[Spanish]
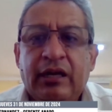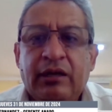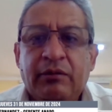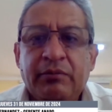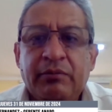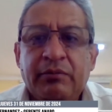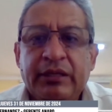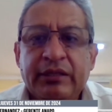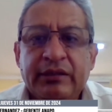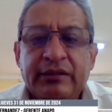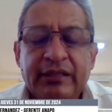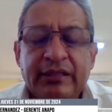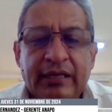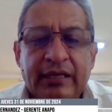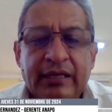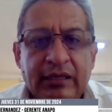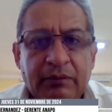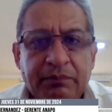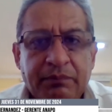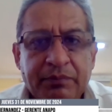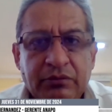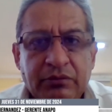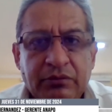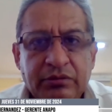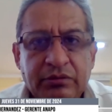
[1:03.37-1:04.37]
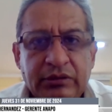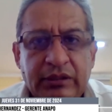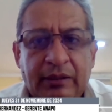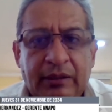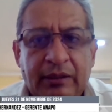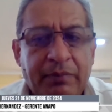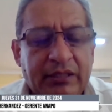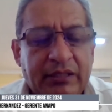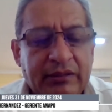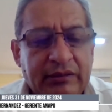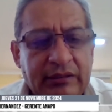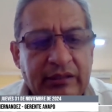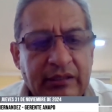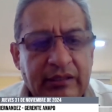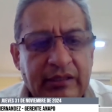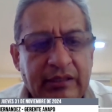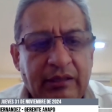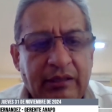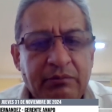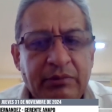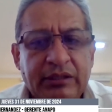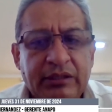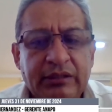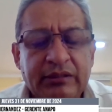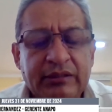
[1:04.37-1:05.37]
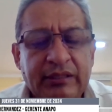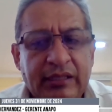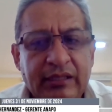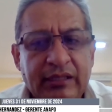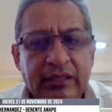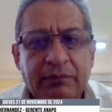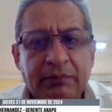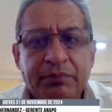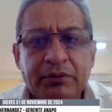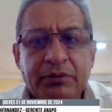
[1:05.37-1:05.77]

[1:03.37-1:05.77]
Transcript: aumentar la a partir de aumentar